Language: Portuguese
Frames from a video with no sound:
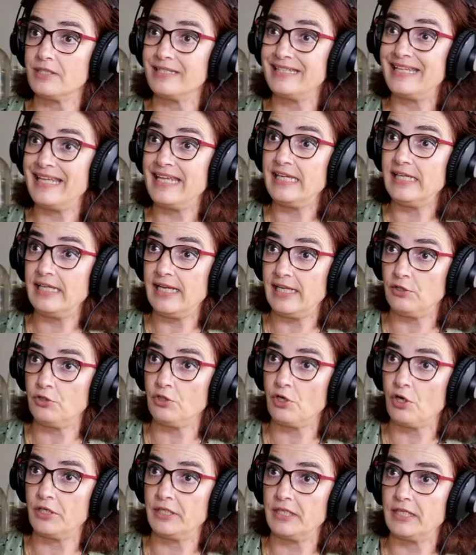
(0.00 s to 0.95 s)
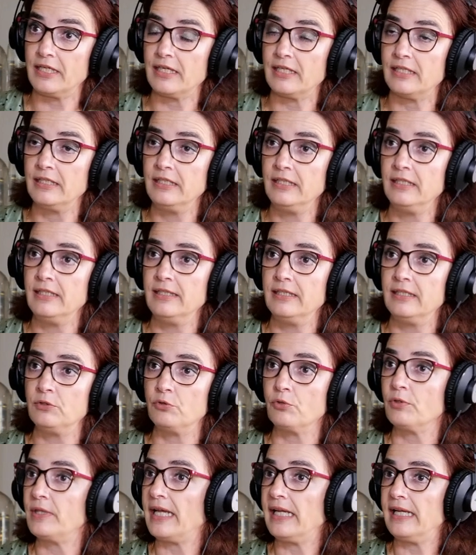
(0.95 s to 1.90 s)
da eletrónica.
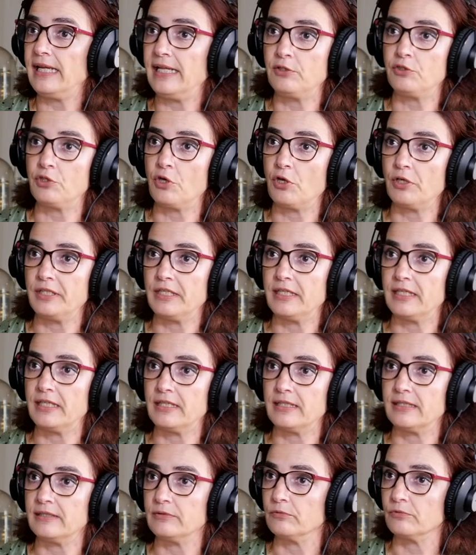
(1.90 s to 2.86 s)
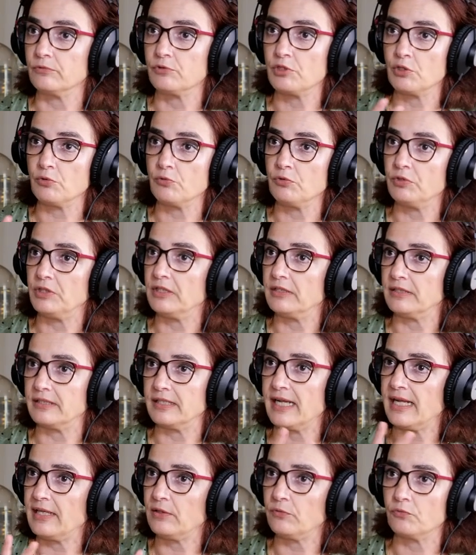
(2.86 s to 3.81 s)
Toda a eletrónica, um circuito
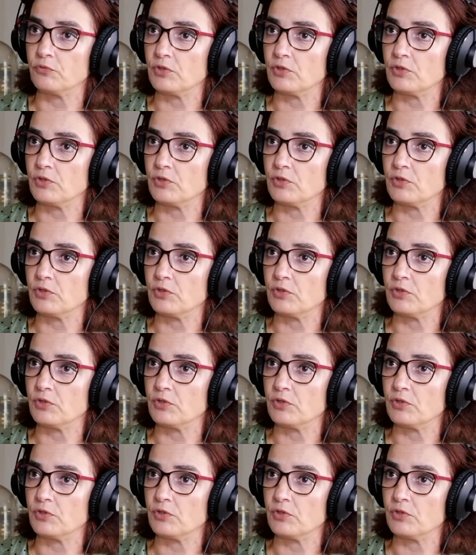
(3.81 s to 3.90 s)
integrado, um